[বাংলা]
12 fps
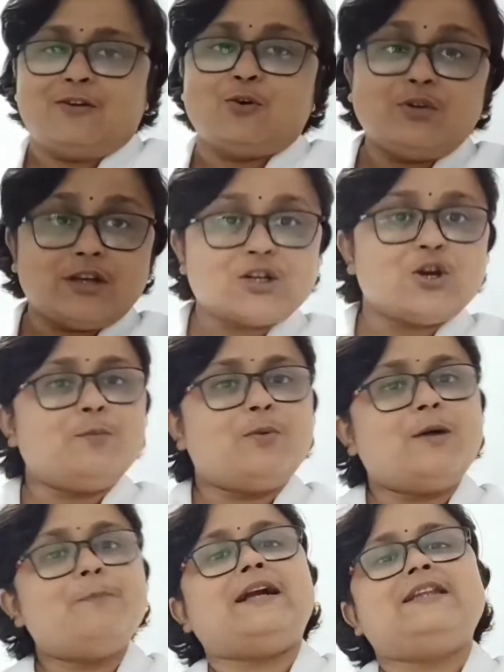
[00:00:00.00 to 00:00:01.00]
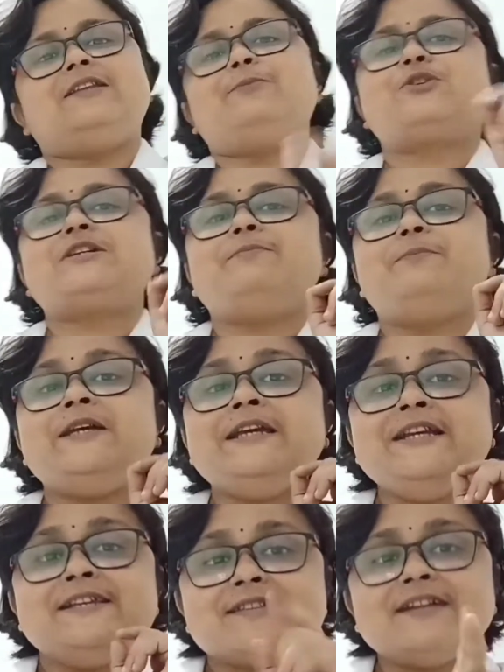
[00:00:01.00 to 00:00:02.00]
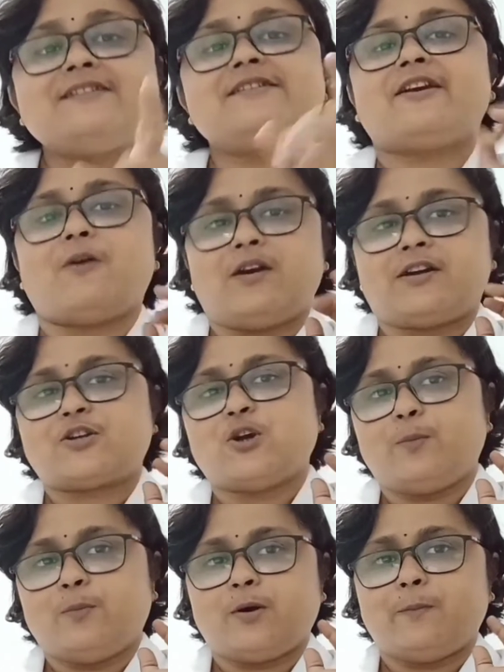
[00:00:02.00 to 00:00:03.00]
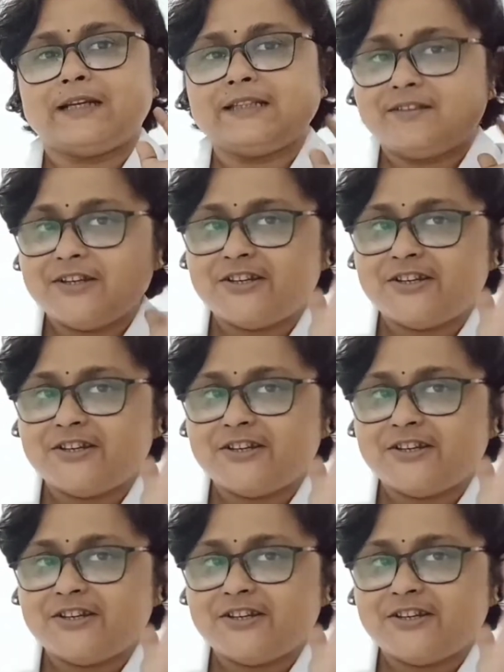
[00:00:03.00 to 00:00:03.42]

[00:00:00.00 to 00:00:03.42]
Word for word: কোনটা সম্ভব বাড়িতে বসে ভীষণ যে করাটা সম্ভব মানে